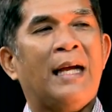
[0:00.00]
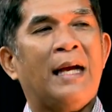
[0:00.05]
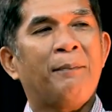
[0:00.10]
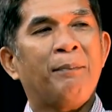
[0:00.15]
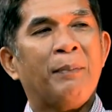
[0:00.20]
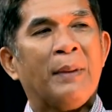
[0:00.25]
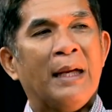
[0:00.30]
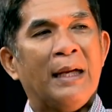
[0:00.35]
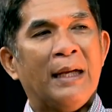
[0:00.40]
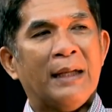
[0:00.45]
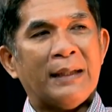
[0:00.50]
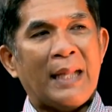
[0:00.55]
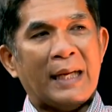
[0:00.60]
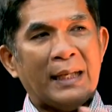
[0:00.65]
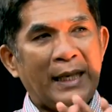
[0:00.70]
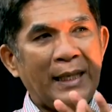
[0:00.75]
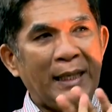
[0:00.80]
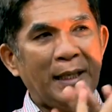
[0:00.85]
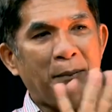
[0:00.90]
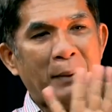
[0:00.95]
nah,
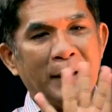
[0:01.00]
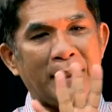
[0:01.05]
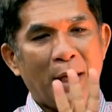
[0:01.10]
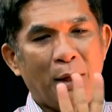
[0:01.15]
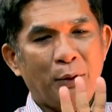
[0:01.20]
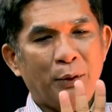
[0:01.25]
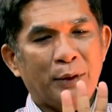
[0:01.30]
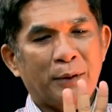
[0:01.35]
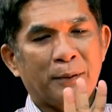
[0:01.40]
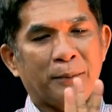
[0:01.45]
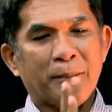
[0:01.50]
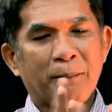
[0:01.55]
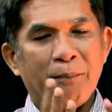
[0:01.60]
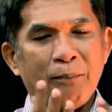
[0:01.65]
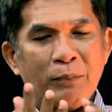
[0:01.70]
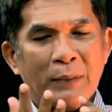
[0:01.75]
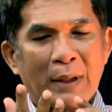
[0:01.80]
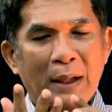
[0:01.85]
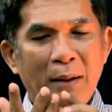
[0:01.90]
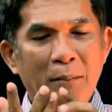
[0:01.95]
target lima tahun. Hmm
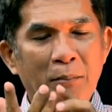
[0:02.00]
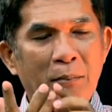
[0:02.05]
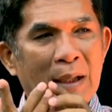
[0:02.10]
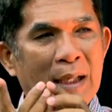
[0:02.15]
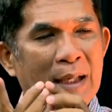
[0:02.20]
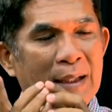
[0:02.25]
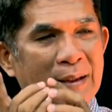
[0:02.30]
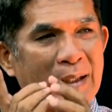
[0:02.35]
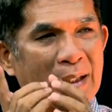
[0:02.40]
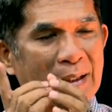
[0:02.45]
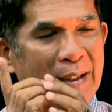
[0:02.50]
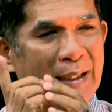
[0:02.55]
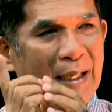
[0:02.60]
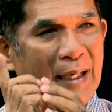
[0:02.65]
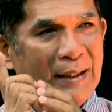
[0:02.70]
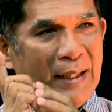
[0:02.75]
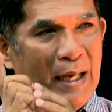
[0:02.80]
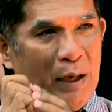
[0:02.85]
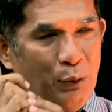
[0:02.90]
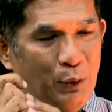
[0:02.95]
bekerja tiga
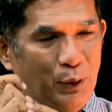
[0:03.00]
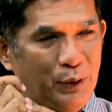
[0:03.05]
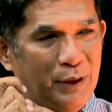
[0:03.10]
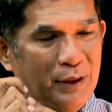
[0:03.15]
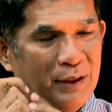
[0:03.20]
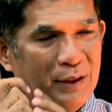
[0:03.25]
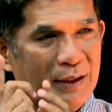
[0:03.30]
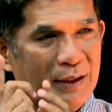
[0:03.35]
tahun,